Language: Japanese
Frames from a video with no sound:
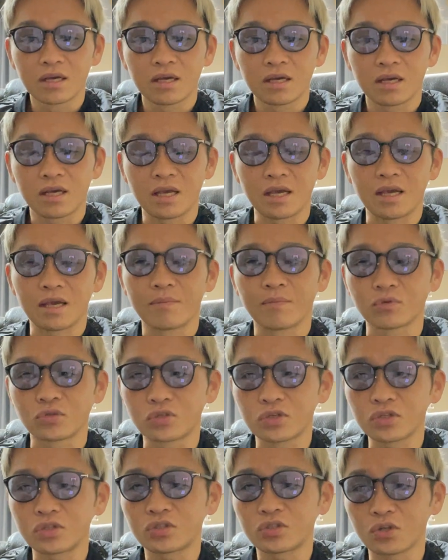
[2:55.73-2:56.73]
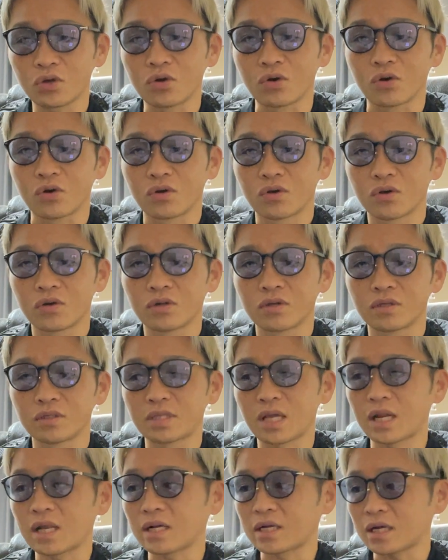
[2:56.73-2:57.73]
えー、もうずっと
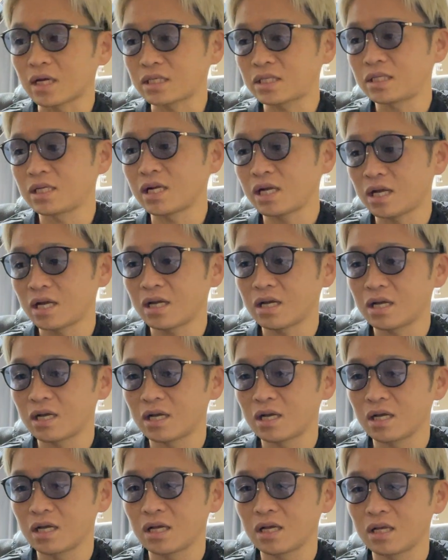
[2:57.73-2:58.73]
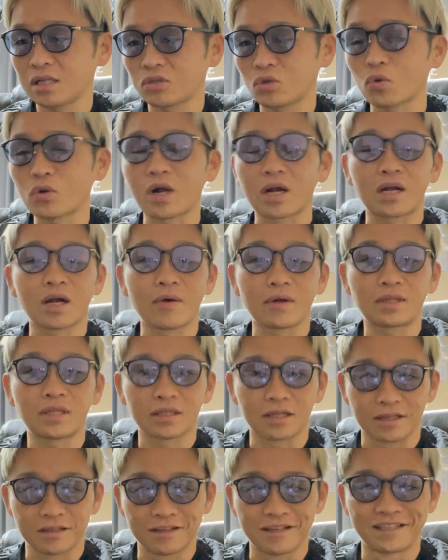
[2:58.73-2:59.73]
誰かしらと関わっ
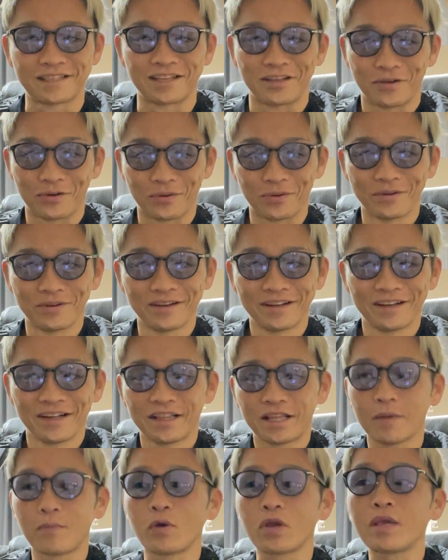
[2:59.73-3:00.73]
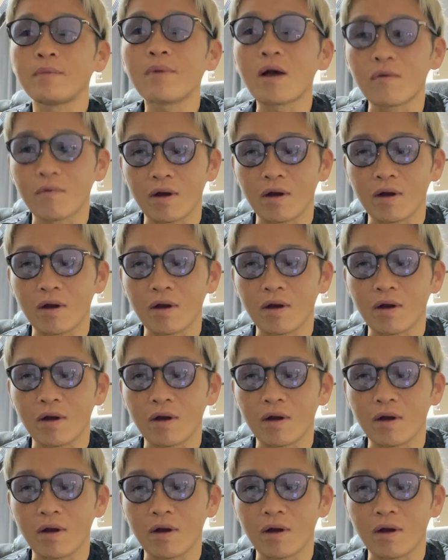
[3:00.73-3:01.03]
てたんですよ。でも今